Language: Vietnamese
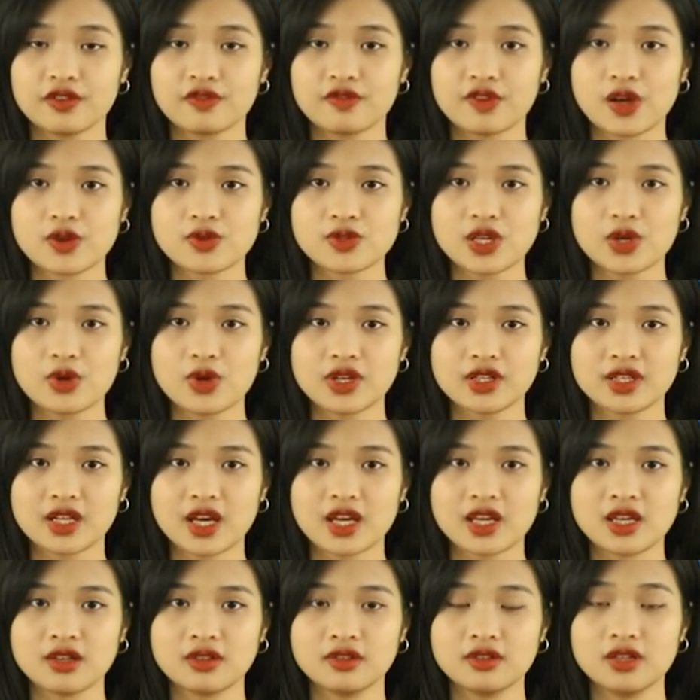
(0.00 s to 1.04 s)
Vào giai đoạn
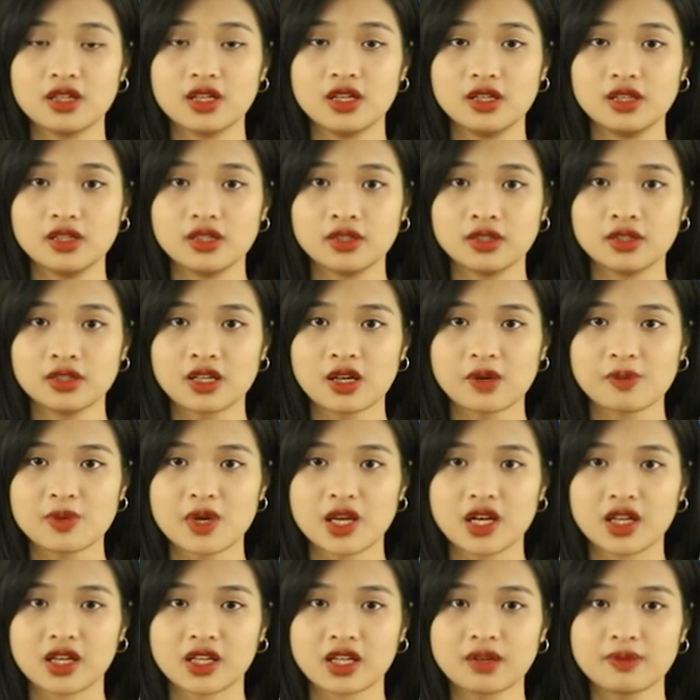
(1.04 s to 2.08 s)
này, người lớn, đặc
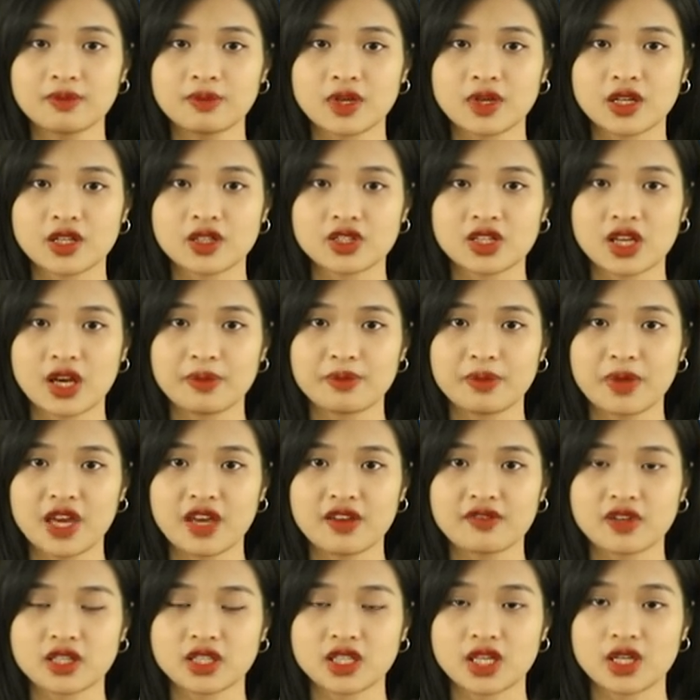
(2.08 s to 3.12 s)
biệt là các bậc cha
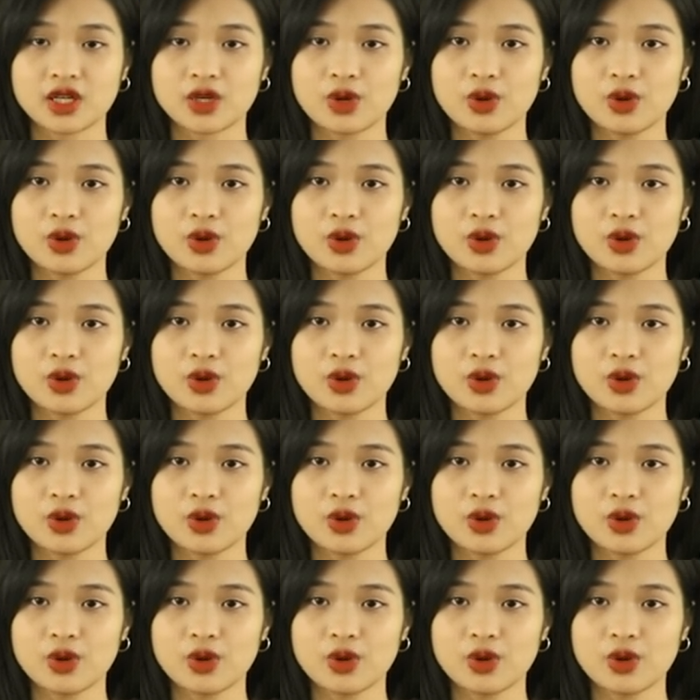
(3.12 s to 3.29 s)
mẹ và thầy